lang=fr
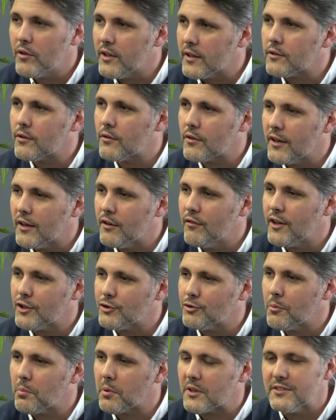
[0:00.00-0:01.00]
on attend de
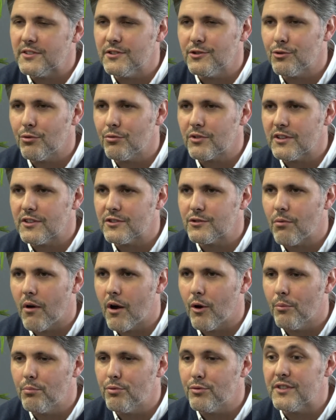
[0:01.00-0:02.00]
l'élevage de précision qu'il
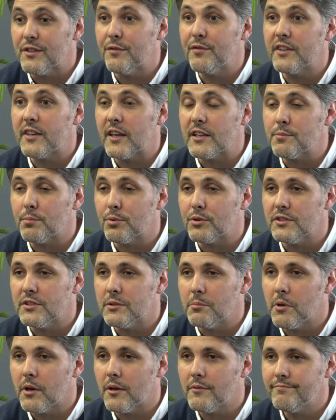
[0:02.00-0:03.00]
soit le plus efficace
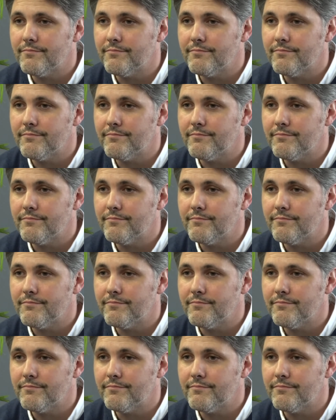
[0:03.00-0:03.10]
possible.